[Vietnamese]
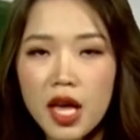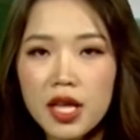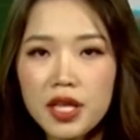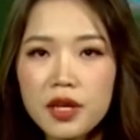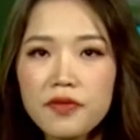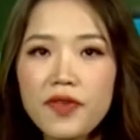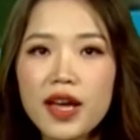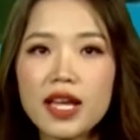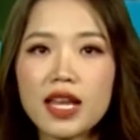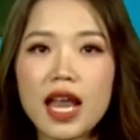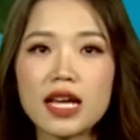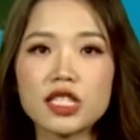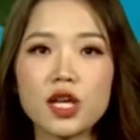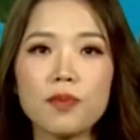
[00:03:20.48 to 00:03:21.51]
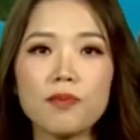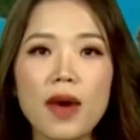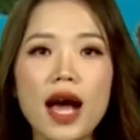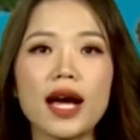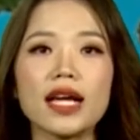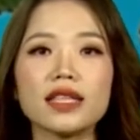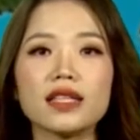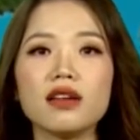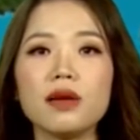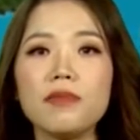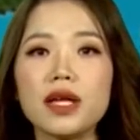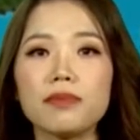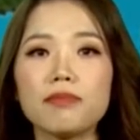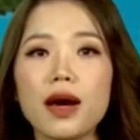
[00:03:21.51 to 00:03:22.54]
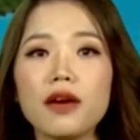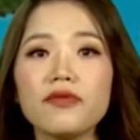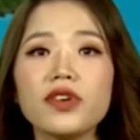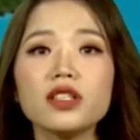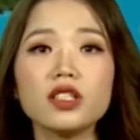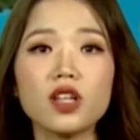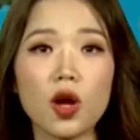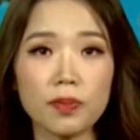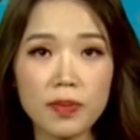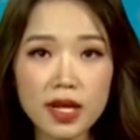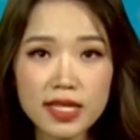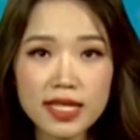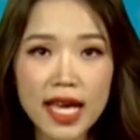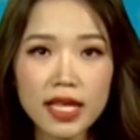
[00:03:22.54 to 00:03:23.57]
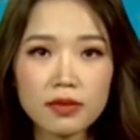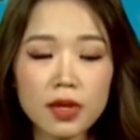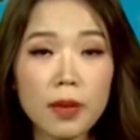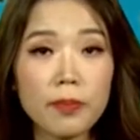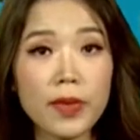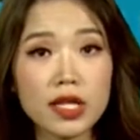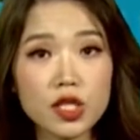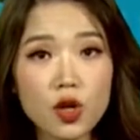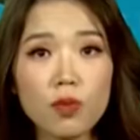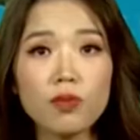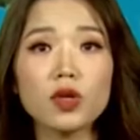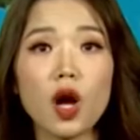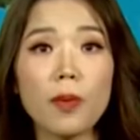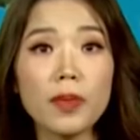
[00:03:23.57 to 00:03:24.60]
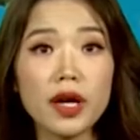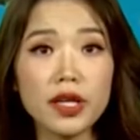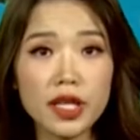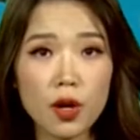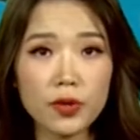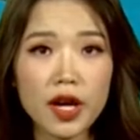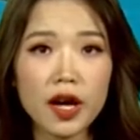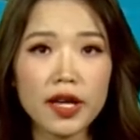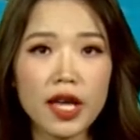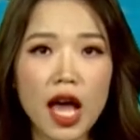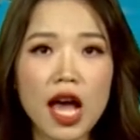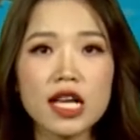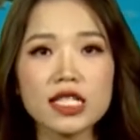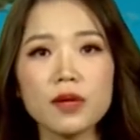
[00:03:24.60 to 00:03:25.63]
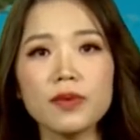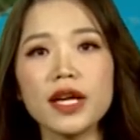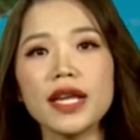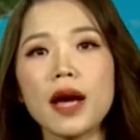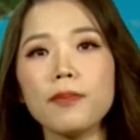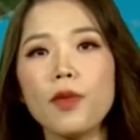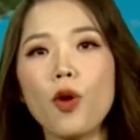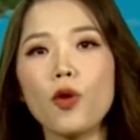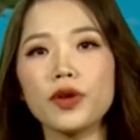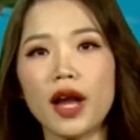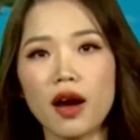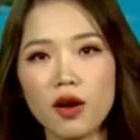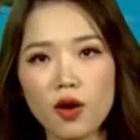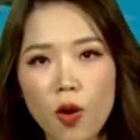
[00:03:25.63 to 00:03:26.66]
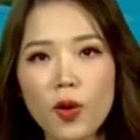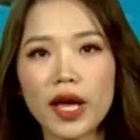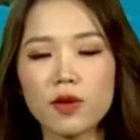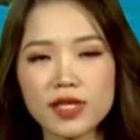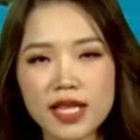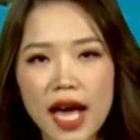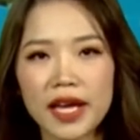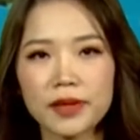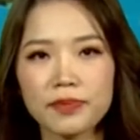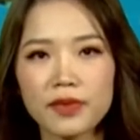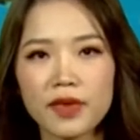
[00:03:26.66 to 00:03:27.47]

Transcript: Như vậy là trong 3 ngày tới miền Bắc vẫn còn mưa rét, miền Trung có mưa nhiều nơi, trong khi Nam Bộ nắng khô kéo dài.